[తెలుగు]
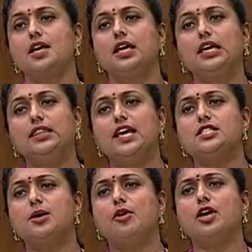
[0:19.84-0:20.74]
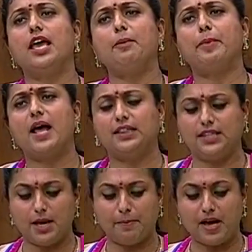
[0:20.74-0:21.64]
ఈ దేశంలో ఏ
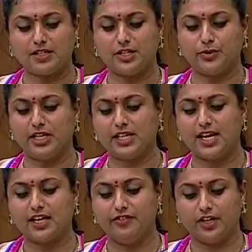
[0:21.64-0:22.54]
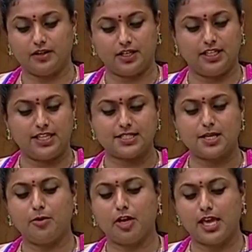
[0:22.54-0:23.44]
ప్రాంతీయ పార్టీ ఉండటానికి ఈ
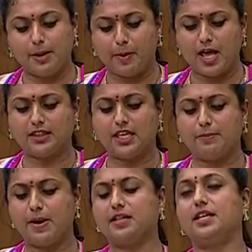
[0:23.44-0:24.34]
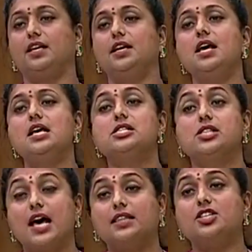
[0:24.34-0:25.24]
దేశంలో ఏ ప్రాంతీయ పార్టీ
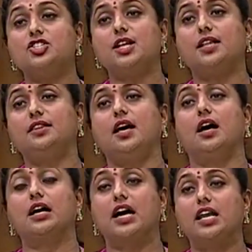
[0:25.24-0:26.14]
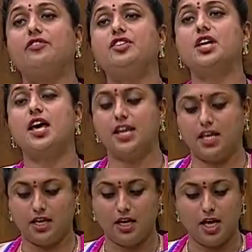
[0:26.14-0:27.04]
సాధించినంత ఘన విజయాన్ని
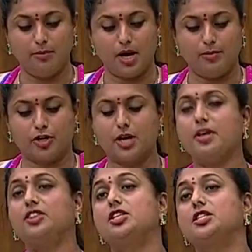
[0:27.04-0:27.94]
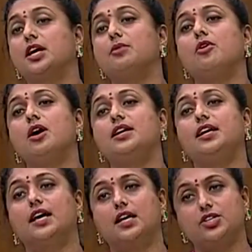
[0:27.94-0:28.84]
మా ముఖ్యమంత్రి జగన్మోహన్
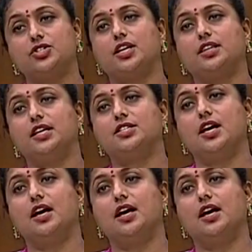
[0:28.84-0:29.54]
రెడ్డి గారికి ఇచ్చారు అధ్యక్ష